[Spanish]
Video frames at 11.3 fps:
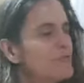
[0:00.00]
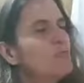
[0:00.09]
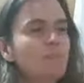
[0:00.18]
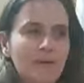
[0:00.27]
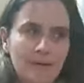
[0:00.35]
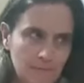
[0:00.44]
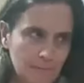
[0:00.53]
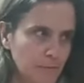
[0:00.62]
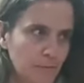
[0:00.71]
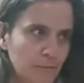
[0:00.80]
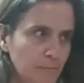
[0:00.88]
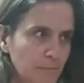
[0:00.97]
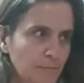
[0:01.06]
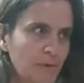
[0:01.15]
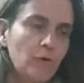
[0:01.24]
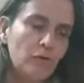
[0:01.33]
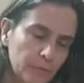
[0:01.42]
es un parámetro
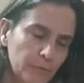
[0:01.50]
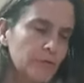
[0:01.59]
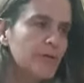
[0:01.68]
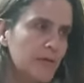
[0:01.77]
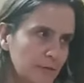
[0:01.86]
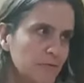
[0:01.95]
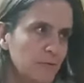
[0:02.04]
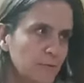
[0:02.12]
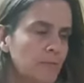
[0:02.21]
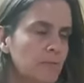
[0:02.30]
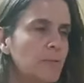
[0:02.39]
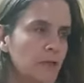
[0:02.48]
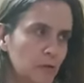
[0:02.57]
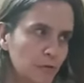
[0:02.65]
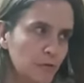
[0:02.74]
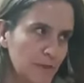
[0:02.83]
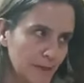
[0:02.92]
pero los números reales son
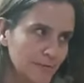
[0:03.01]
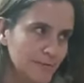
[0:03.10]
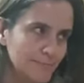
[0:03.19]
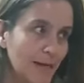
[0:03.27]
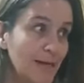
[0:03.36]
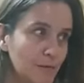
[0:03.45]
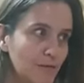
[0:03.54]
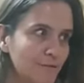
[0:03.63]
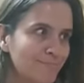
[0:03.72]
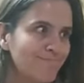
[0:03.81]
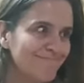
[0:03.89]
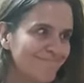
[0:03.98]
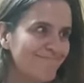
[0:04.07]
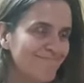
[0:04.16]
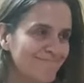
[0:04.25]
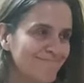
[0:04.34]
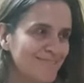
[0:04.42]
incluso más. altos. casos
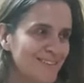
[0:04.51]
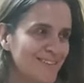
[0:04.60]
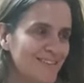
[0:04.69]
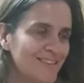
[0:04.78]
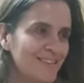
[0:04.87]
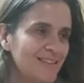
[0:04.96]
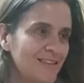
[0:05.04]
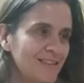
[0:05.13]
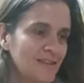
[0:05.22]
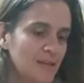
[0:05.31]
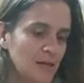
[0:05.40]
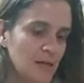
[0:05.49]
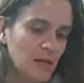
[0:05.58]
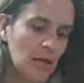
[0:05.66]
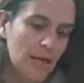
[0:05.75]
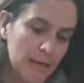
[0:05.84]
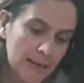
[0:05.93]
sospechosos también
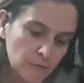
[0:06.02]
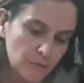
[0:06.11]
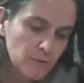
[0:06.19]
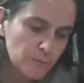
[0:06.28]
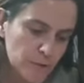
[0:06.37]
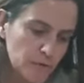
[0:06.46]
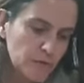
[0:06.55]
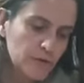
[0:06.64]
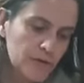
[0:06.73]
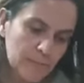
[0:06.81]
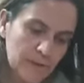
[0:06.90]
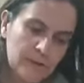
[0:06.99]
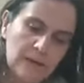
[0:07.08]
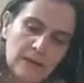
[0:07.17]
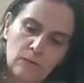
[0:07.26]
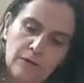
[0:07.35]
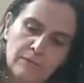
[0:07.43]
cuentan? Eh, casos sospechosos también
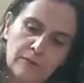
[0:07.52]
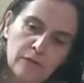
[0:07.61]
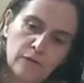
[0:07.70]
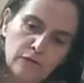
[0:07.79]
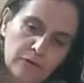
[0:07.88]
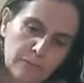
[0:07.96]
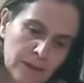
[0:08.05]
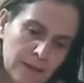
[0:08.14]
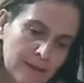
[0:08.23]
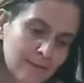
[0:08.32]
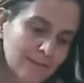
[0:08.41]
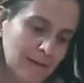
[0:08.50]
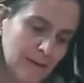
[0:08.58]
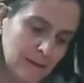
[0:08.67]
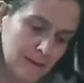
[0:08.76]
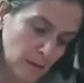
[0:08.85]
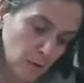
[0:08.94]
de las últimas dos semanas
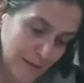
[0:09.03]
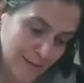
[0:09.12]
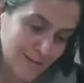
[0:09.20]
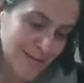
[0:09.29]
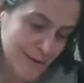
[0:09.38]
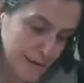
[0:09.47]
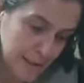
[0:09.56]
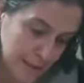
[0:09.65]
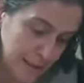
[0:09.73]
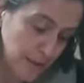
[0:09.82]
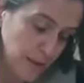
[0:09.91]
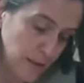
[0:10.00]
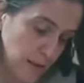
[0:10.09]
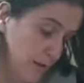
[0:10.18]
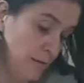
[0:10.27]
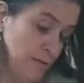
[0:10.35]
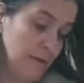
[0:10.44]
de lo que es Villarrica
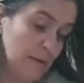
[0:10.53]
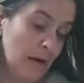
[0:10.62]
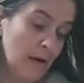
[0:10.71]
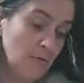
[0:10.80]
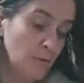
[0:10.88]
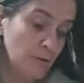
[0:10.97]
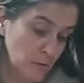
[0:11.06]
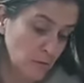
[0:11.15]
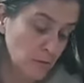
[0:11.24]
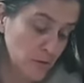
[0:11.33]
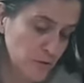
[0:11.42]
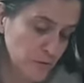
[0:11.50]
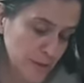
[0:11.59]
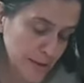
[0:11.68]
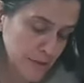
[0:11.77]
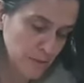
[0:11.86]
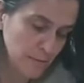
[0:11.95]
y te hablo de los ocho
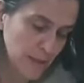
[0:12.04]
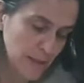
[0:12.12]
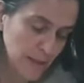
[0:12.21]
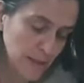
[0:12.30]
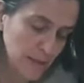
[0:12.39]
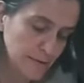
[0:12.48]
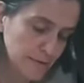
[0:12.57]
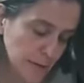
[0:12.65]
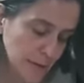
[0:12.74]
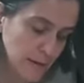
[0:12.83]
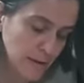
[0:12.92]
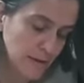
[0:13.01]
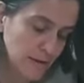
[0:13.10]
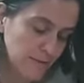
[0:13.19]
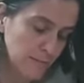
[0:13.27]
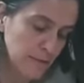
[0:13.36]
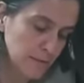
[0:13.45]
barrios más
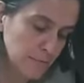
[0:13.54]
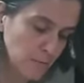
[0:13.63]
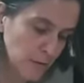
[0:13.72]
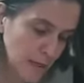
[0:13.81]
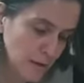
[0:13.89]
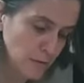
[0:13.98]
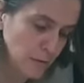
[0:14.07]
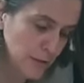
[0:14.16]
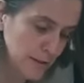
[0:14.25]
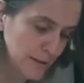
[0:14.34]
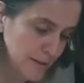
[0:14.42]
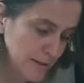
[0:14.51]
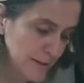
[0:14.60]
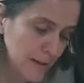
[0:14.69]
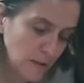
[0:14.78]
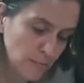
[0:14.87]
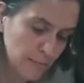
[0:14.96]
densamente poblados y
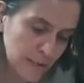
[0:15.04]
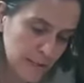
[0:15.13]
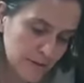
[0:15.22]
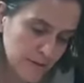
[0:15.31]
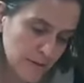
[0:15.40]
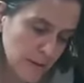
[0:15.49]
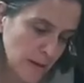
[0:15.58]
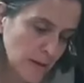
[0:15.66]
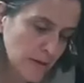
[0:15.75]
también de las compañías